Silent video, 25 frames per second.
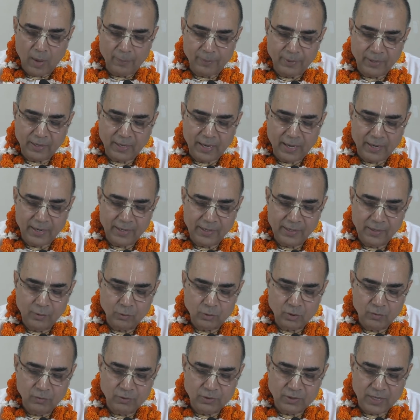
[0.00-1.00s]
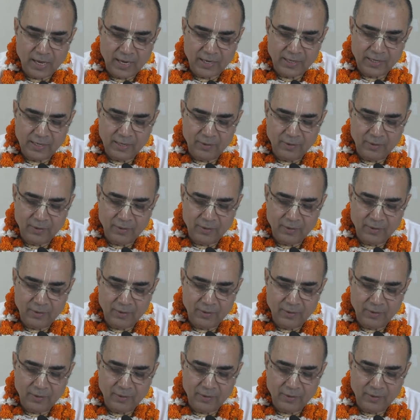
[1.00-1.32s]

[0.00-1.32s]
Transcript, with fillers: आपने कार्य किया उसे विचार